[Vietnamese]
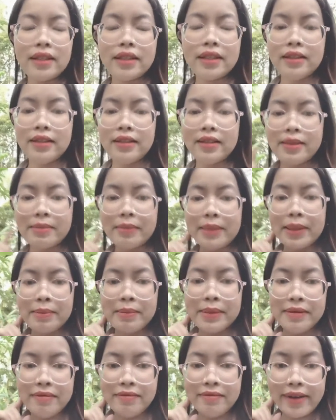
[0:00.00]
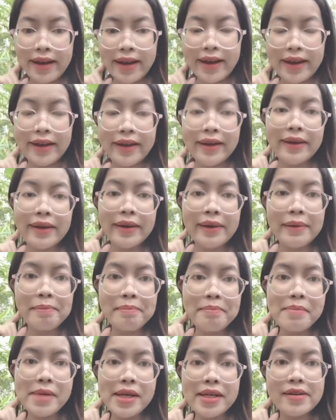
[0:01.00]
cả nhà xem cây mỹ vàng
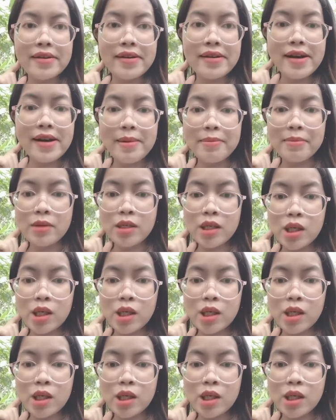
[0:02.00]
bây giờ em